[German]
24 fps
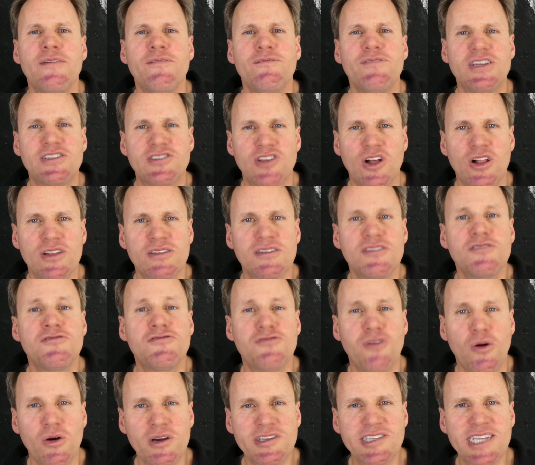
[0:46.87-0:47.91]
Wir sollten
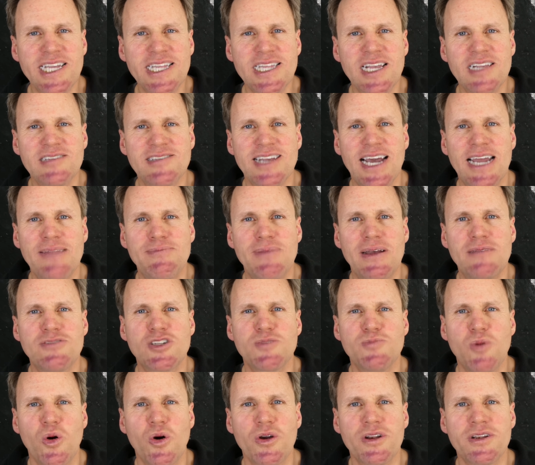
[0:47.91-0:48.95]
vorsichtig sein beim
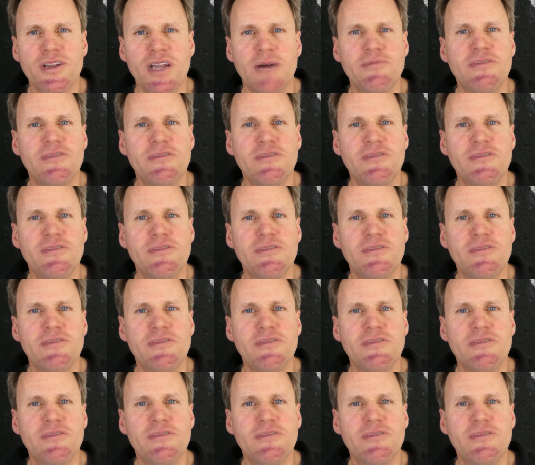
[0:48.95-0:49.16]
Sport,